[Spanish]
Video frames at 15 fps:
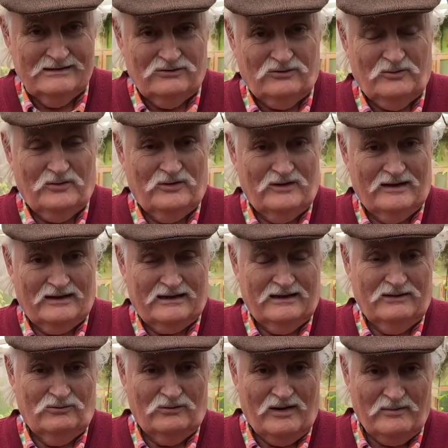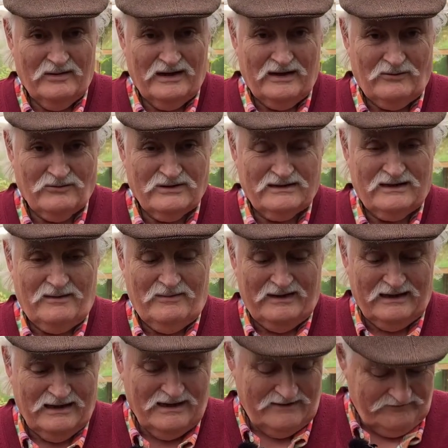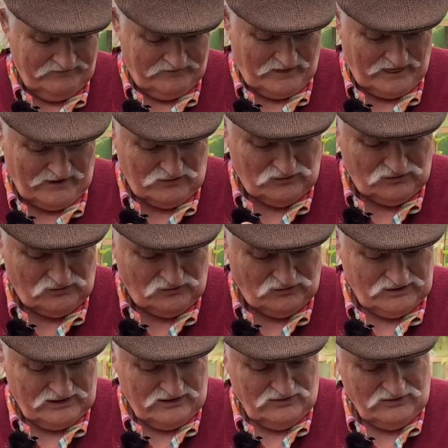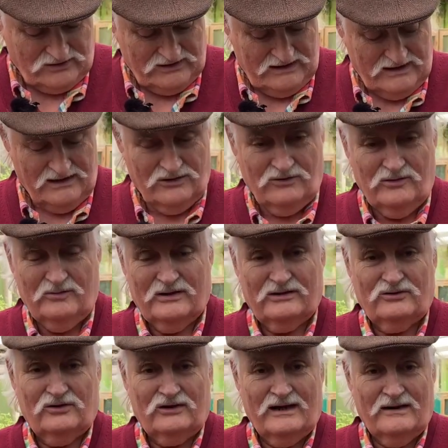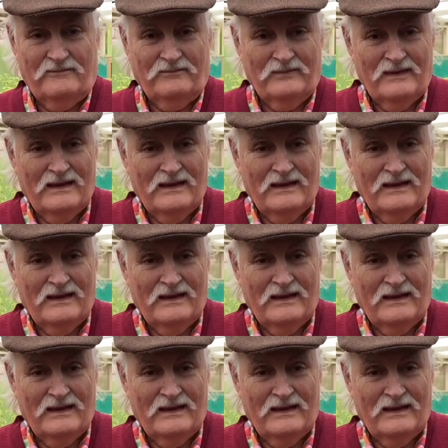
Tuvieron aquí una amiga nuestra, María, con sus hijos Íñigo y Victoria,